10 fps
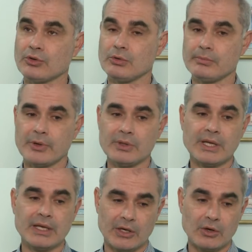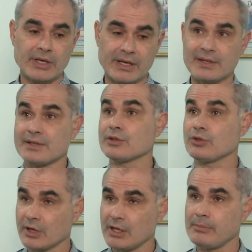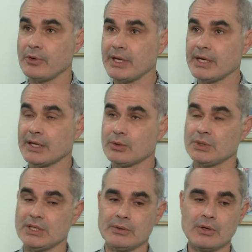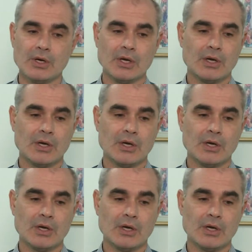su impronta y que hoy es asesor del Poder Ejecutivo,